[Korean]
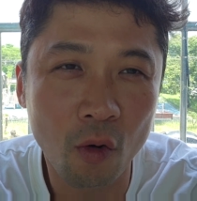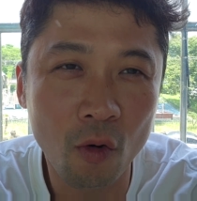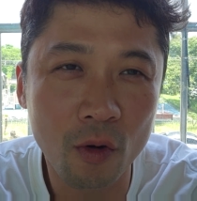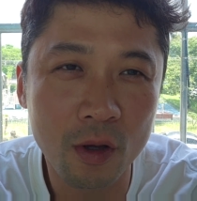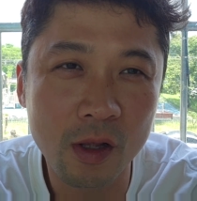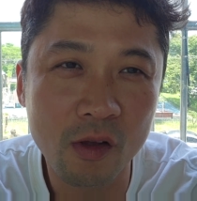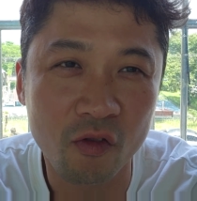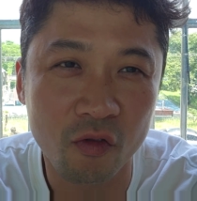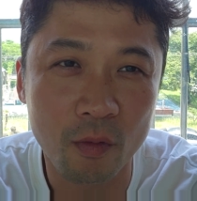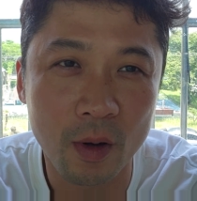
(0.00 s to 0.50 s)

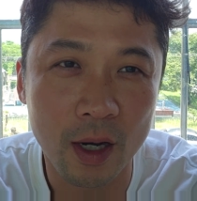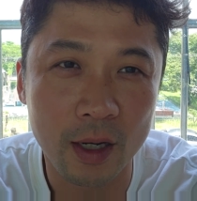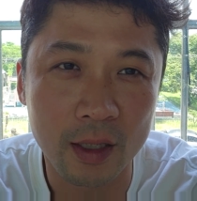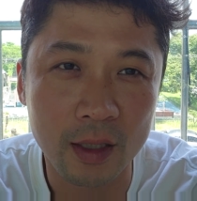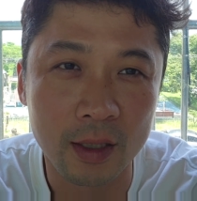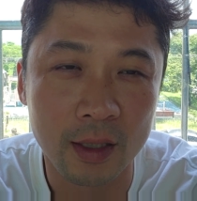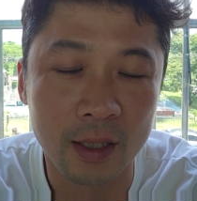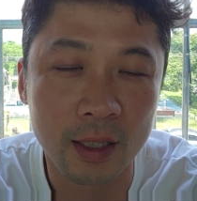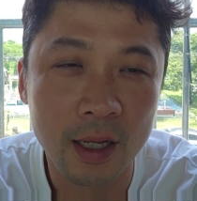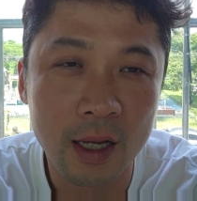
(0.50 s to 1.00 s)
토, 일,
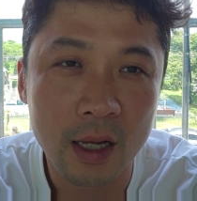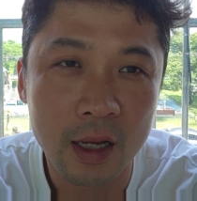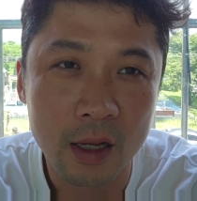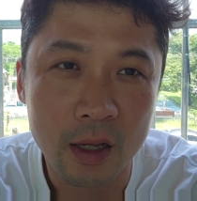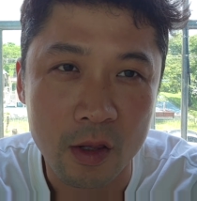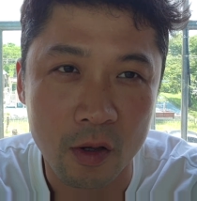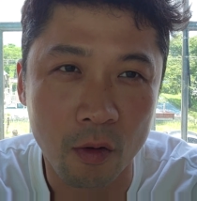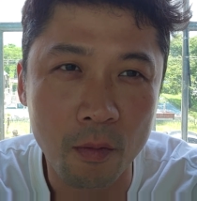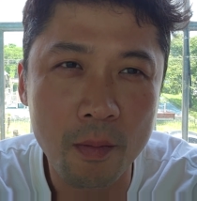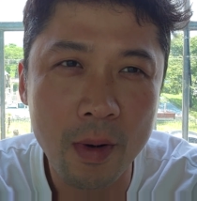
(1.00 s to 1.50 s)
주말은
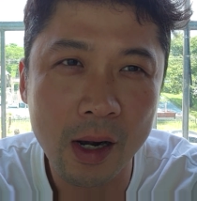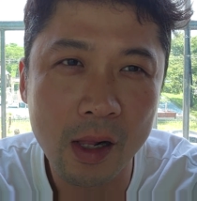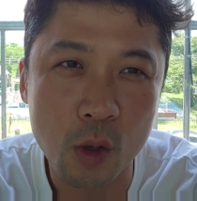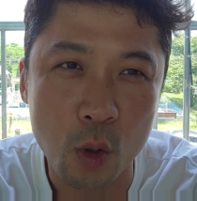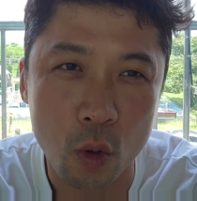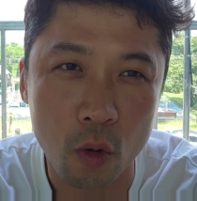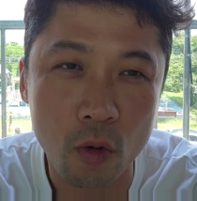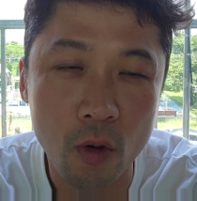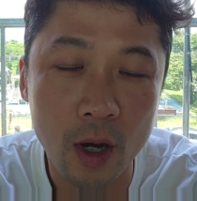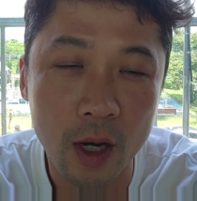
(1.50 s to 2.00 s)
정말
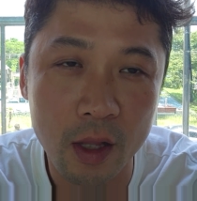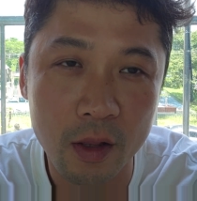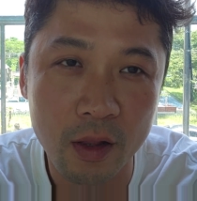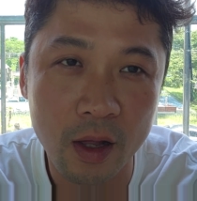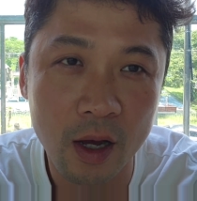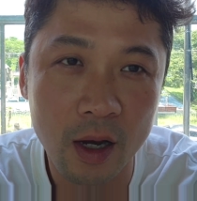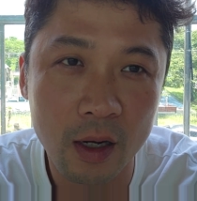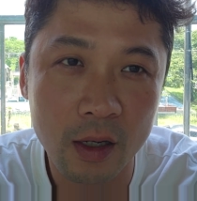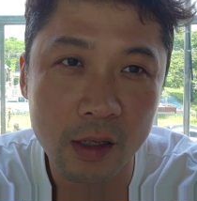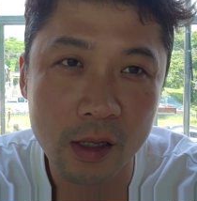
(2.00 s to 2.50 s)
중요한
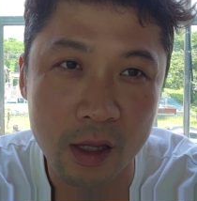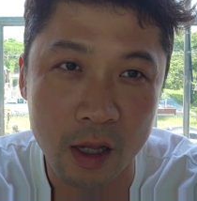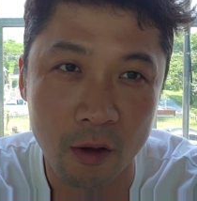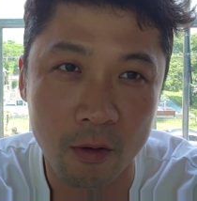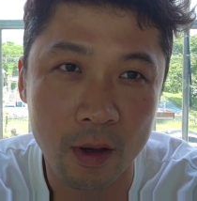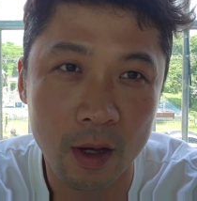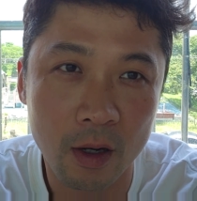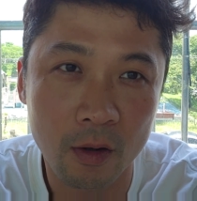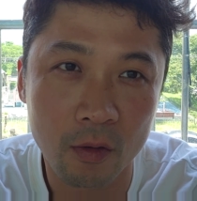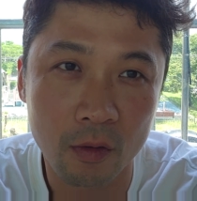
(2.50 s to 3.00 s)
사항을
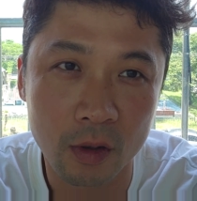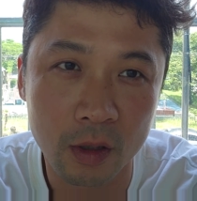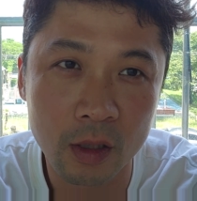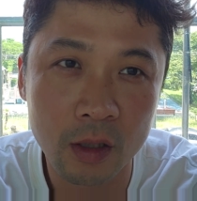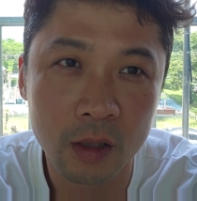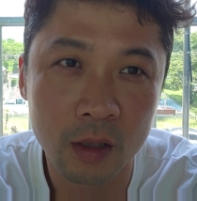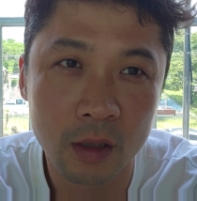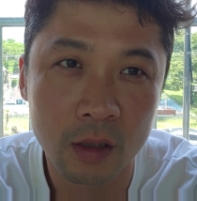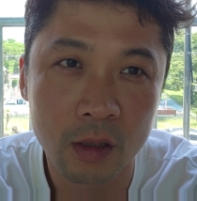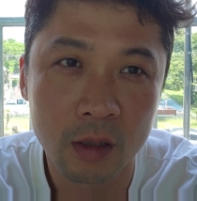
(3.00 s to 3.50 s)

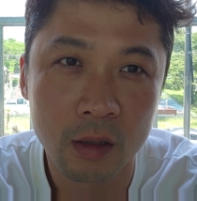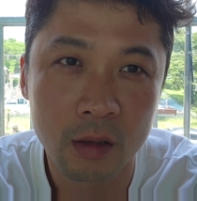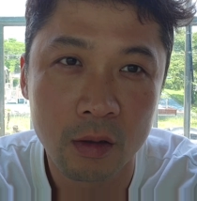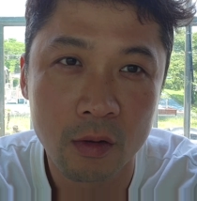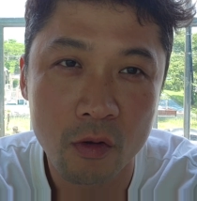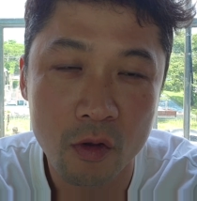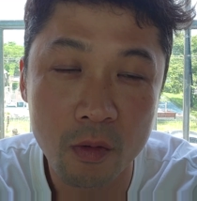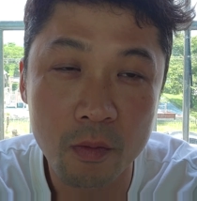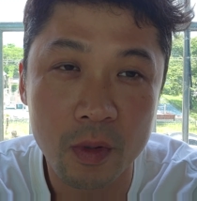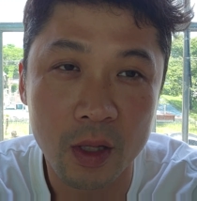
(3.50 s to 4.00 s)
제외하고는
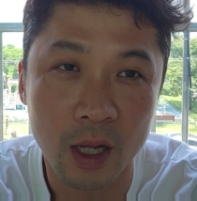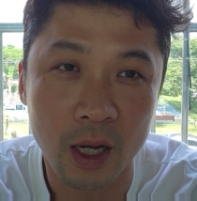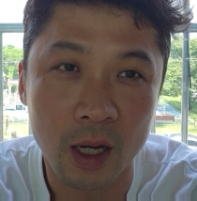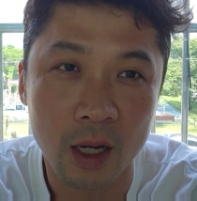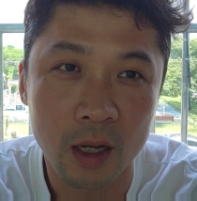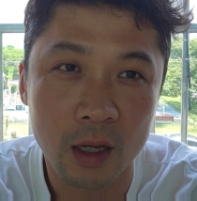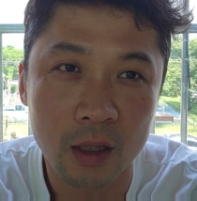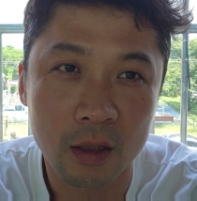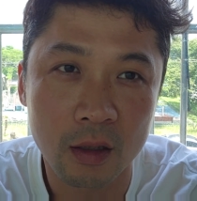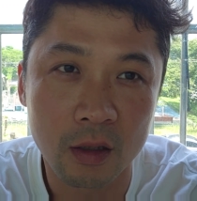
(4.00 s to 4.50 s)
쉽니다.